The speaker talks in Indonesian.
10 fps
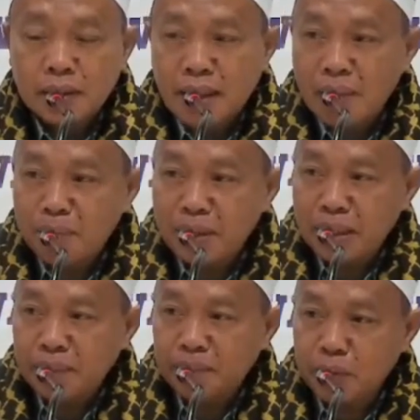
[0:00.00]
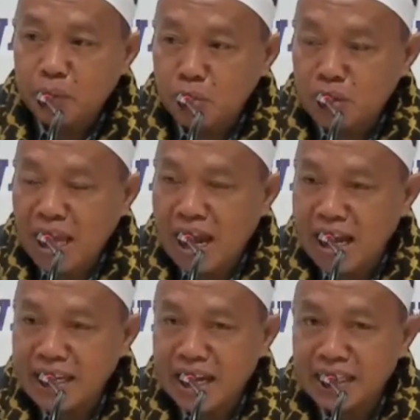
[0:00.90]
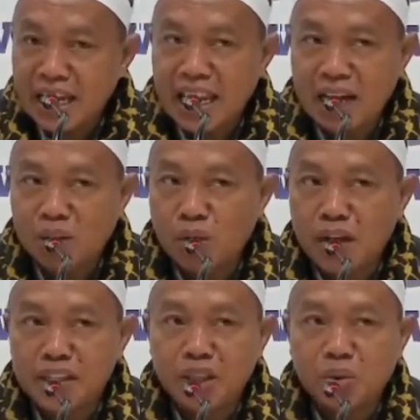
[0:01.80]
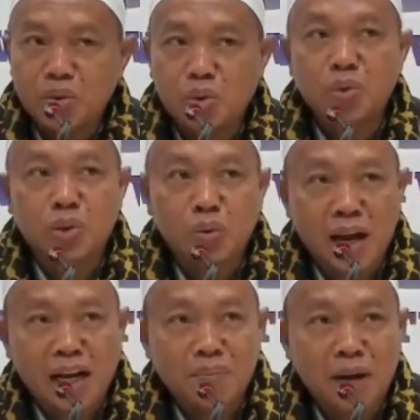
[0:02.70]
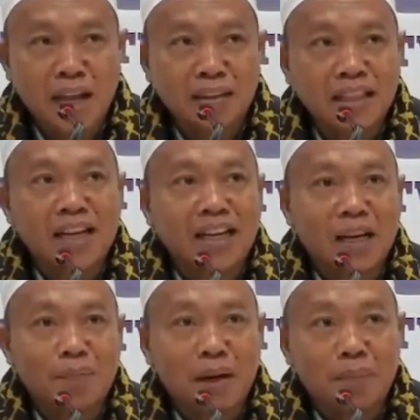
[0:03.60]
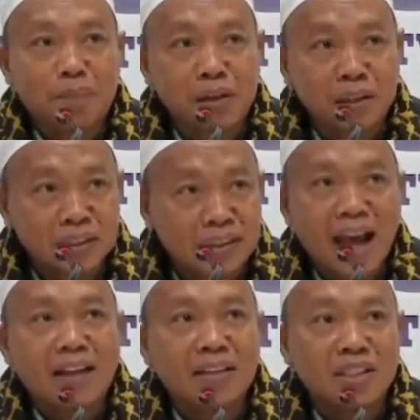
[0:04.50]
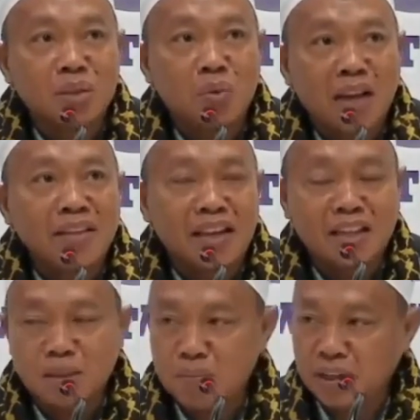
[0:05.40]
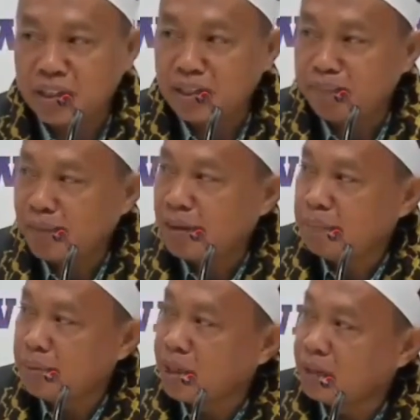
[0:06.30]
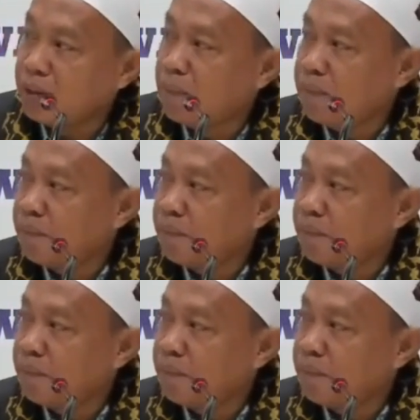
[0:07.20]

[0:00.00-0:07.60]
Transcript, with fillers: Tetapi usaha yang ia lakukan itu justru akan mengantarkan pada penderitaan jiwanya yang semakin berat.